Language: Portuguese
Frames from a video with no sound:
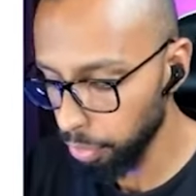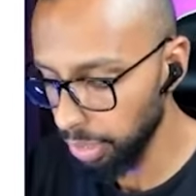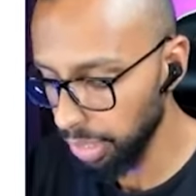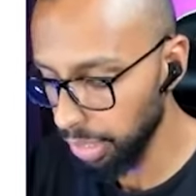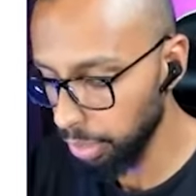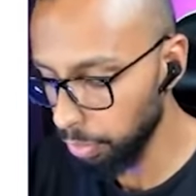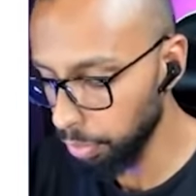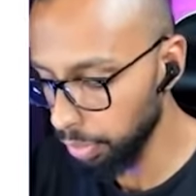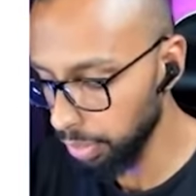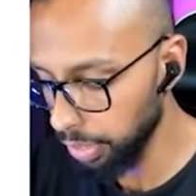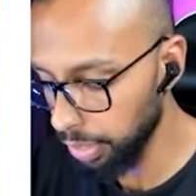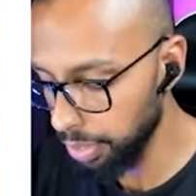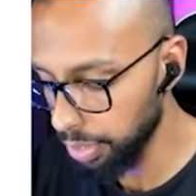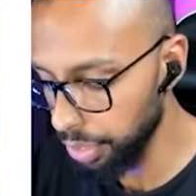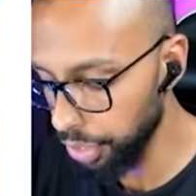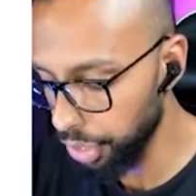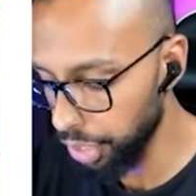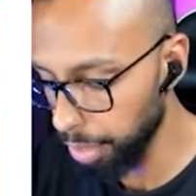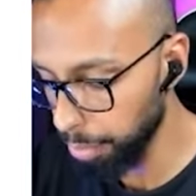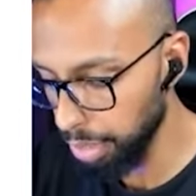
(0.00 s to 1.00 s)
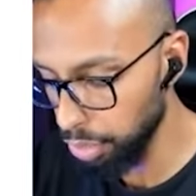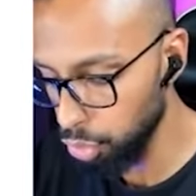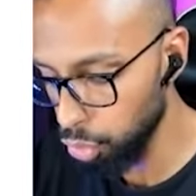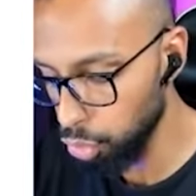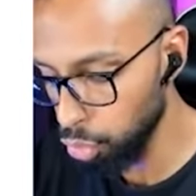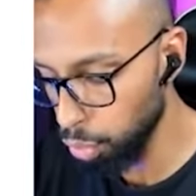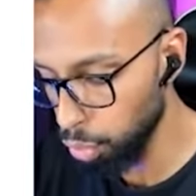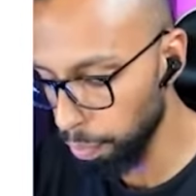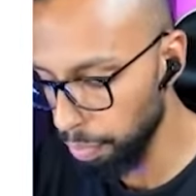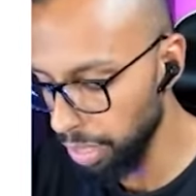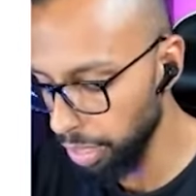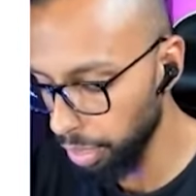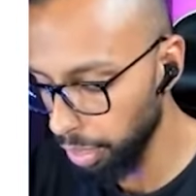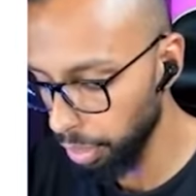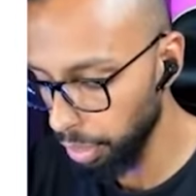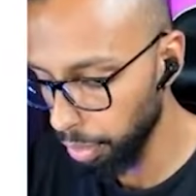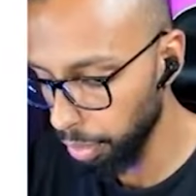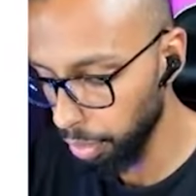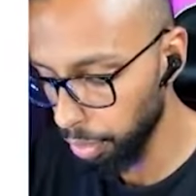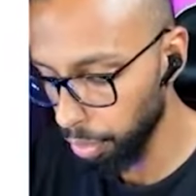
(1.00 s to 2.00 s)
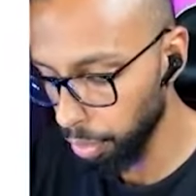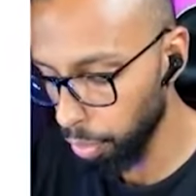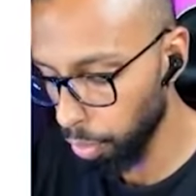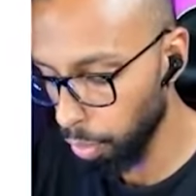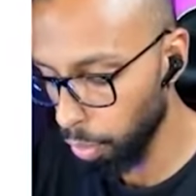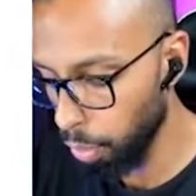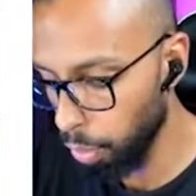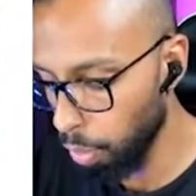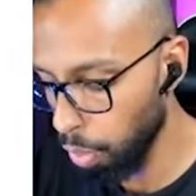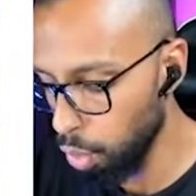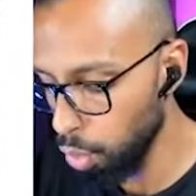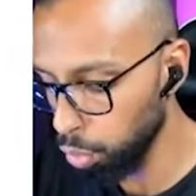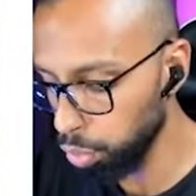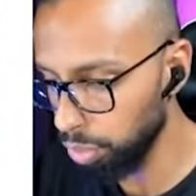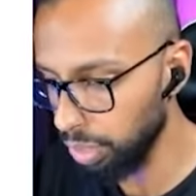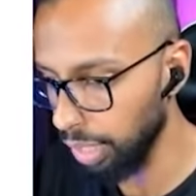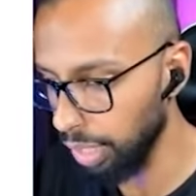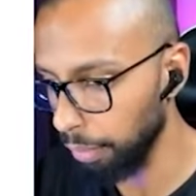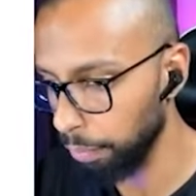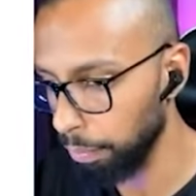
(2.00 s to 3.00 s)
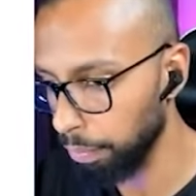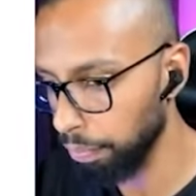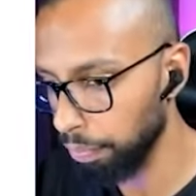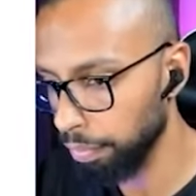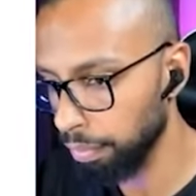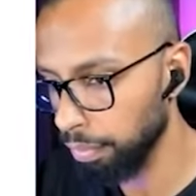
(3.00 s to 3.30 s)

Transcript: uma conta que se chama subconta.